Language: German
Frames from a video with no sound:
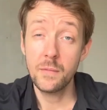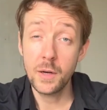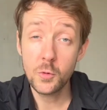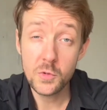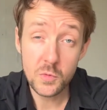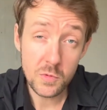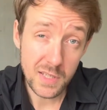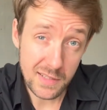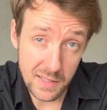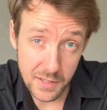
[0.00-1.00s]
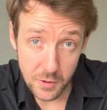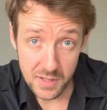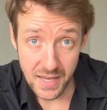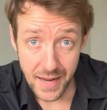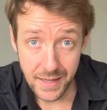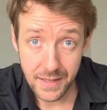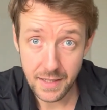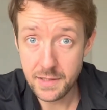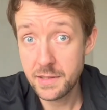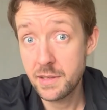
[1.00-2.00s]
Wenn du zusätzlich noch zeigen
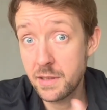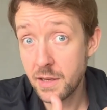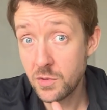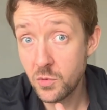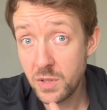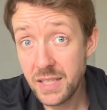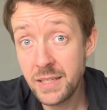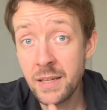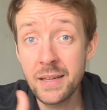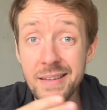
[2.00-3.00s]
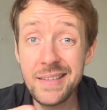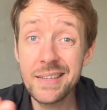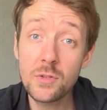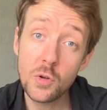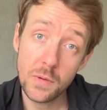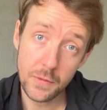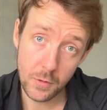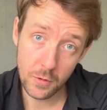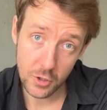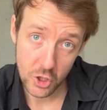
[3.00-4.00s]
kannst, dass du die dir zur
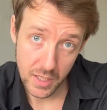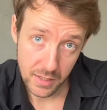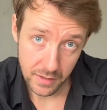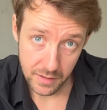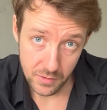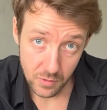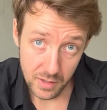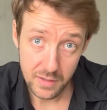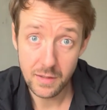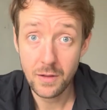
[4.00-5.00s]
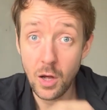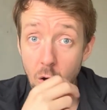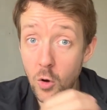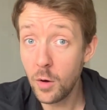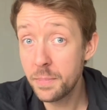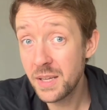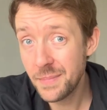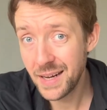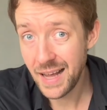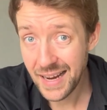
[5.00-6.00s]
Verfügung gestellten Ressourcen auch
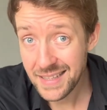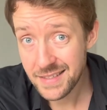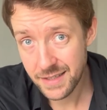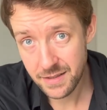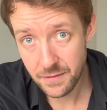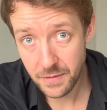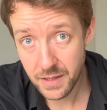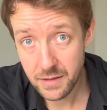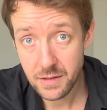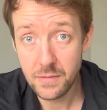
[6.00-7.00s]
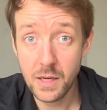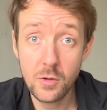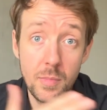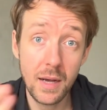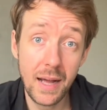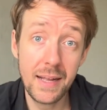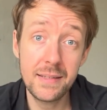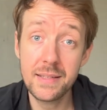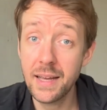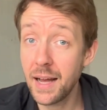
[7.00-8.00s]
optimal einsetzen wirst, weil du
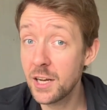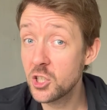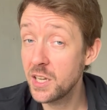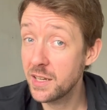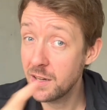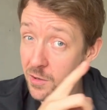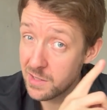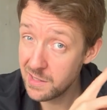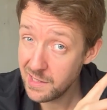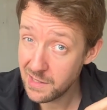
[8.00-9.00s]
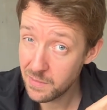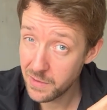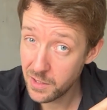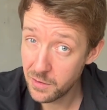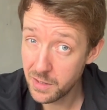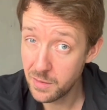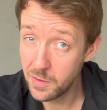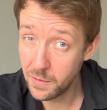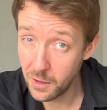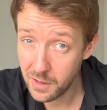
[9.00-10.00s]
bereits die Ratschläge aus diesem Video hier
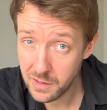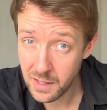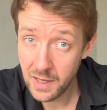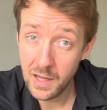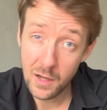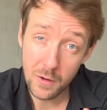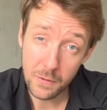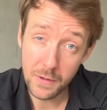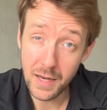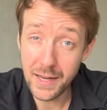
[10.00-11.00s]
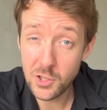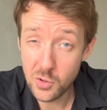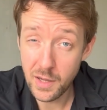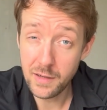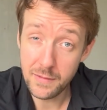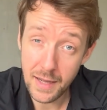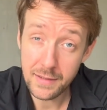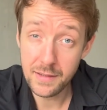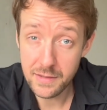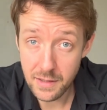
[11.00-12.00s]
befolgst und vielleicht schon eine
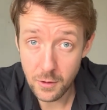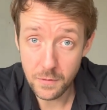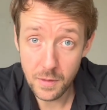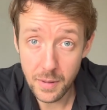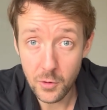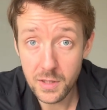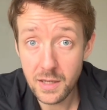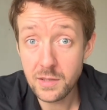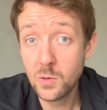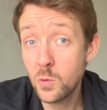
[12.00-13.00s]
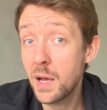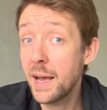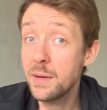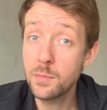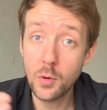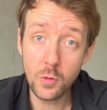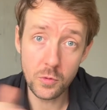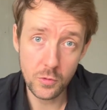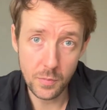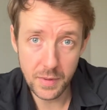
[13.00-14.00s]
Warteliste aufgebaut hast oder einen
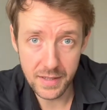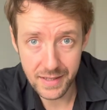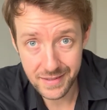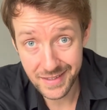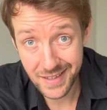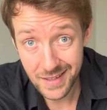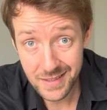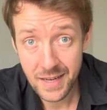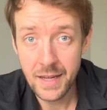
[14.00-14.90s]
Prototyp getestet hast,